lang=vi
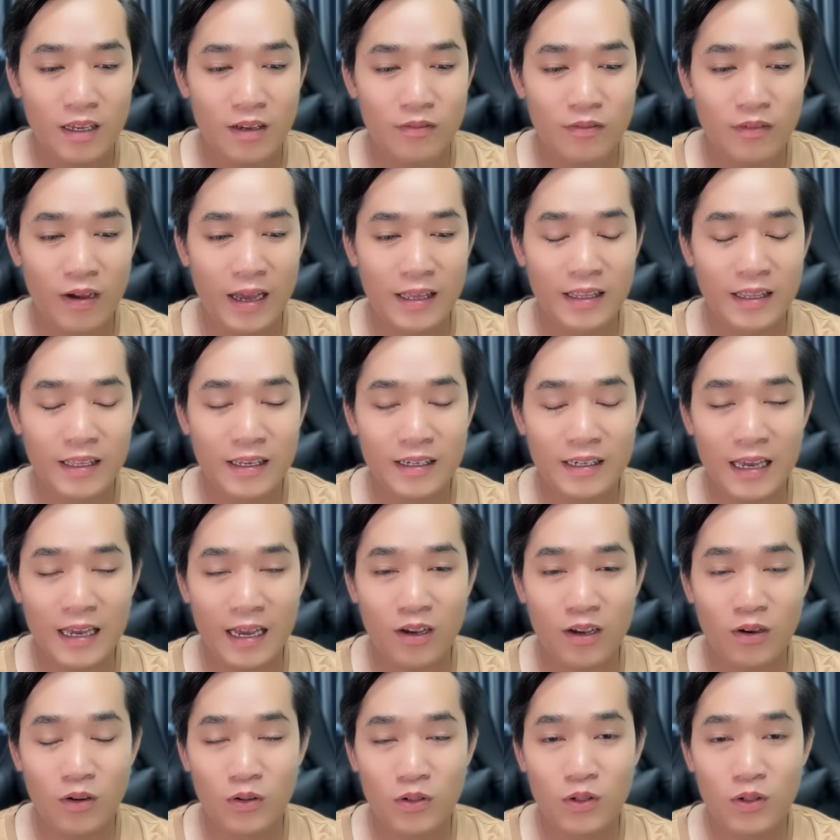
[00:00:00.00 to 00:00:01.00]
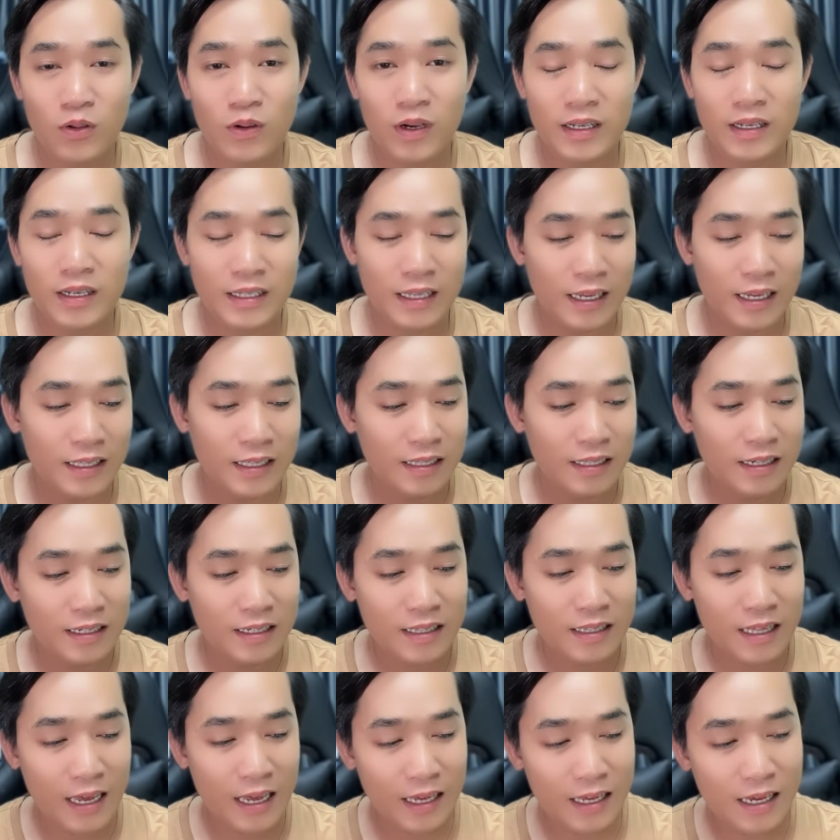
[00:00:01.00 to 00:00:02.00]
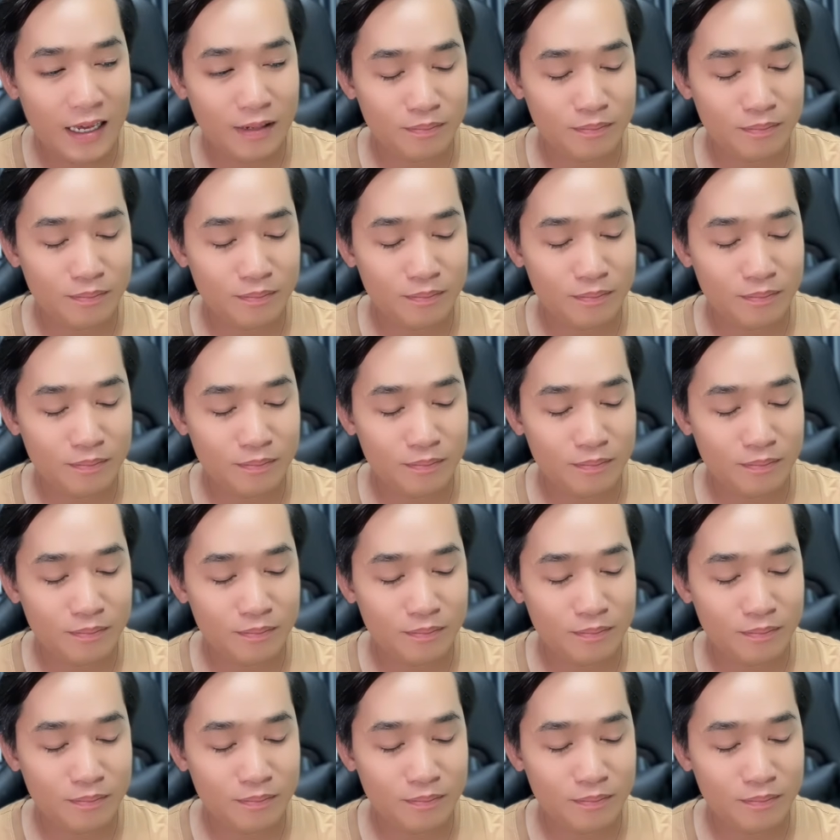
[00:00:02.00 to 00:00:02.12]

và như các cô chú các anh chị ờ, thấy